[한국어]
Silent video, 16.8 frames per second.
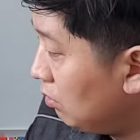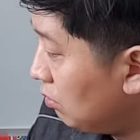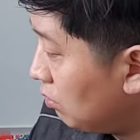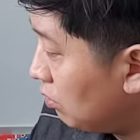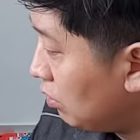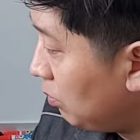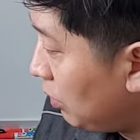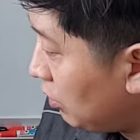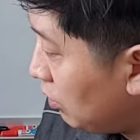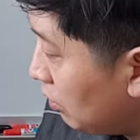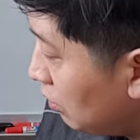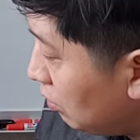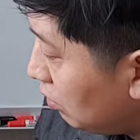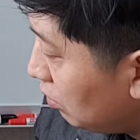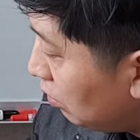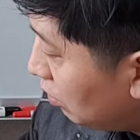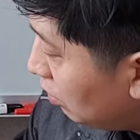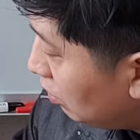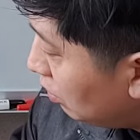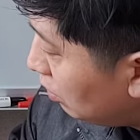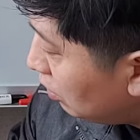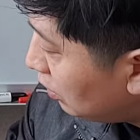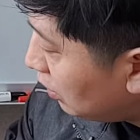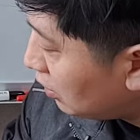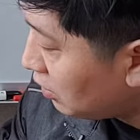그러면은
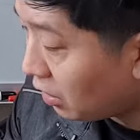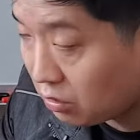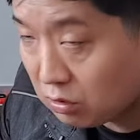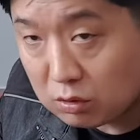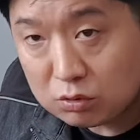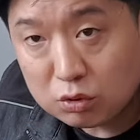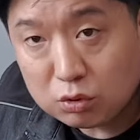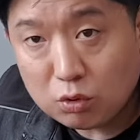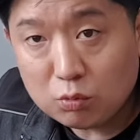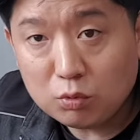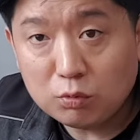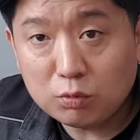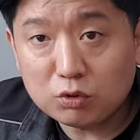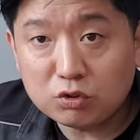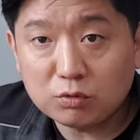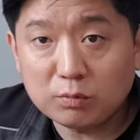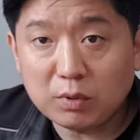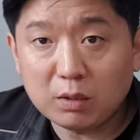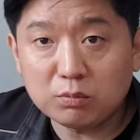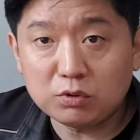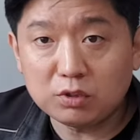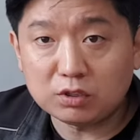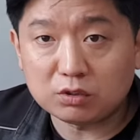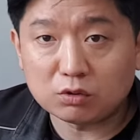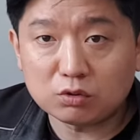이게 자동 수동물 부충
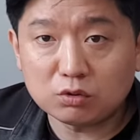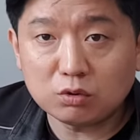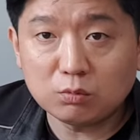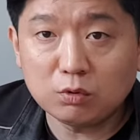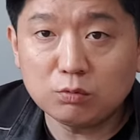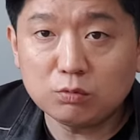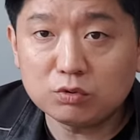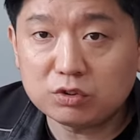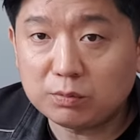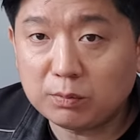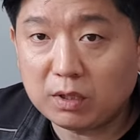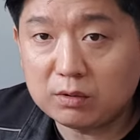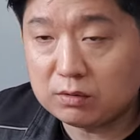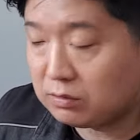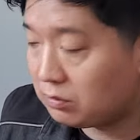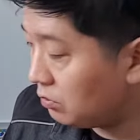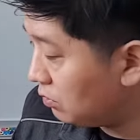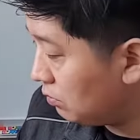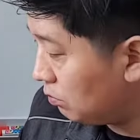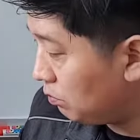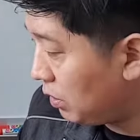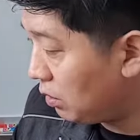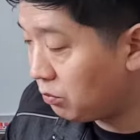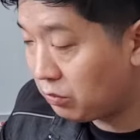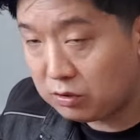밸브도 있어. 수동물 부충 밸브는
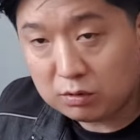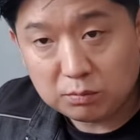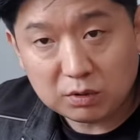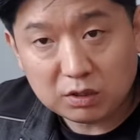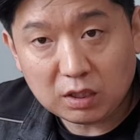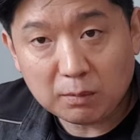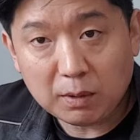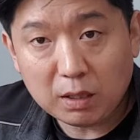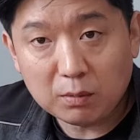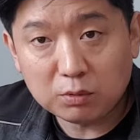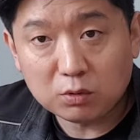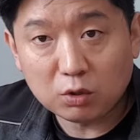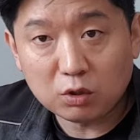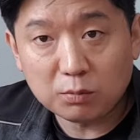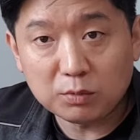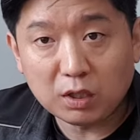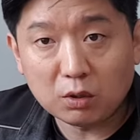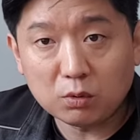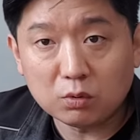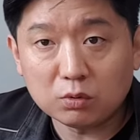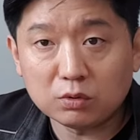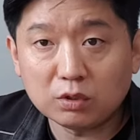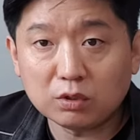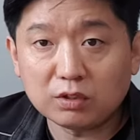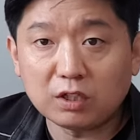밸브는 밑에 밸브 돌림
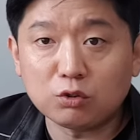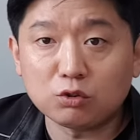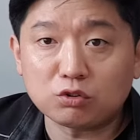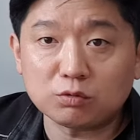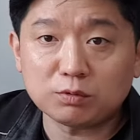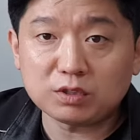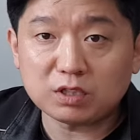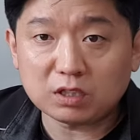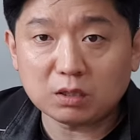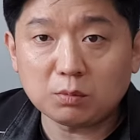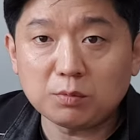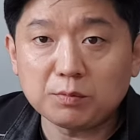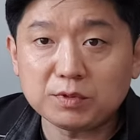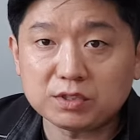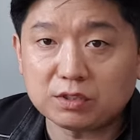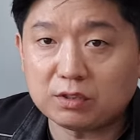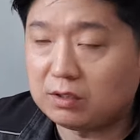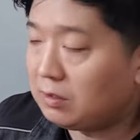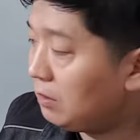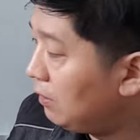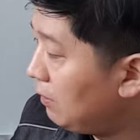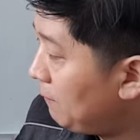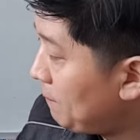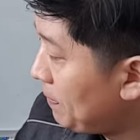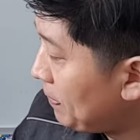되고 이거 내 유튜브 찾아보면 있어.
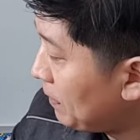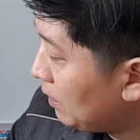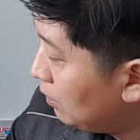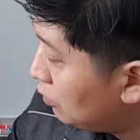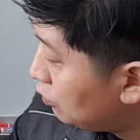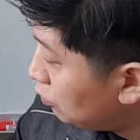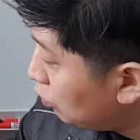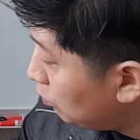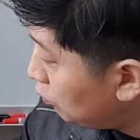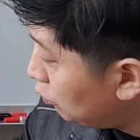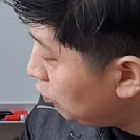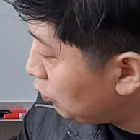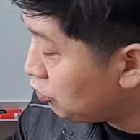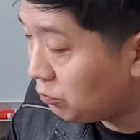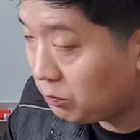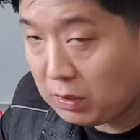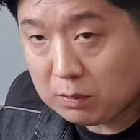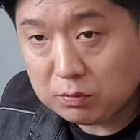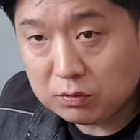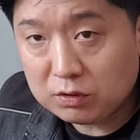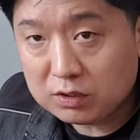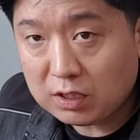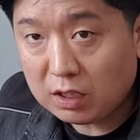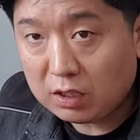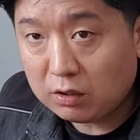수동물 부충 밸브는
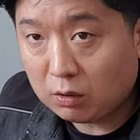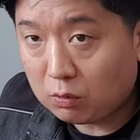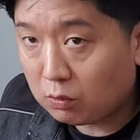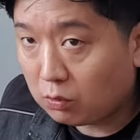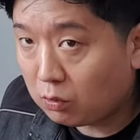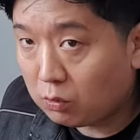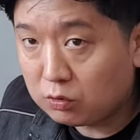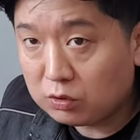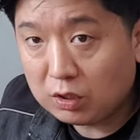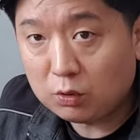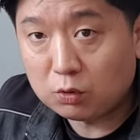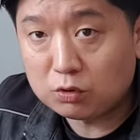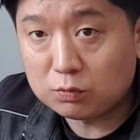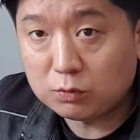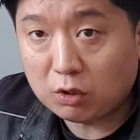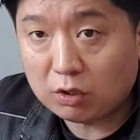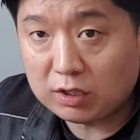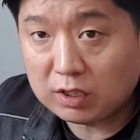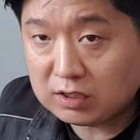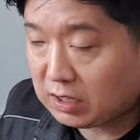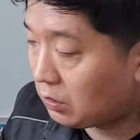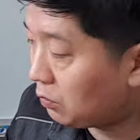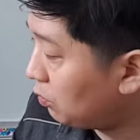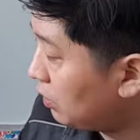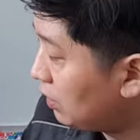상관이 없고 요즘 거의 다
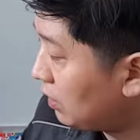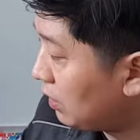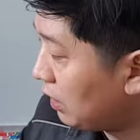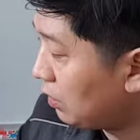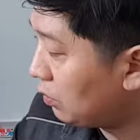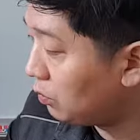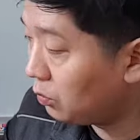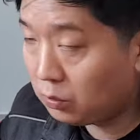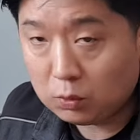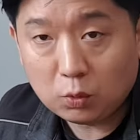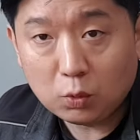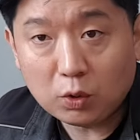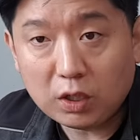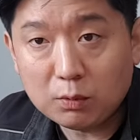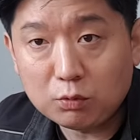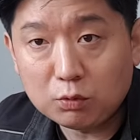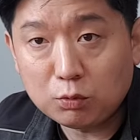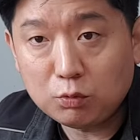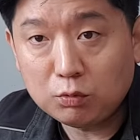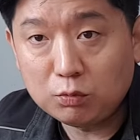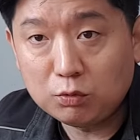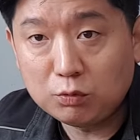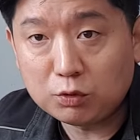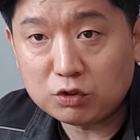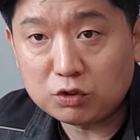자동이니까 요게 물,
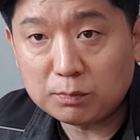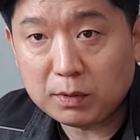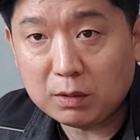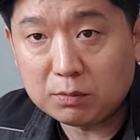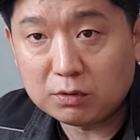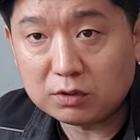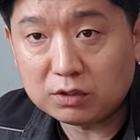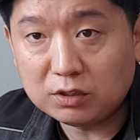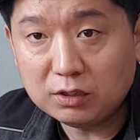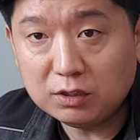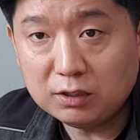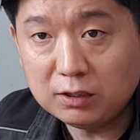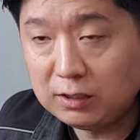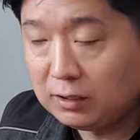물부충 밸브거든.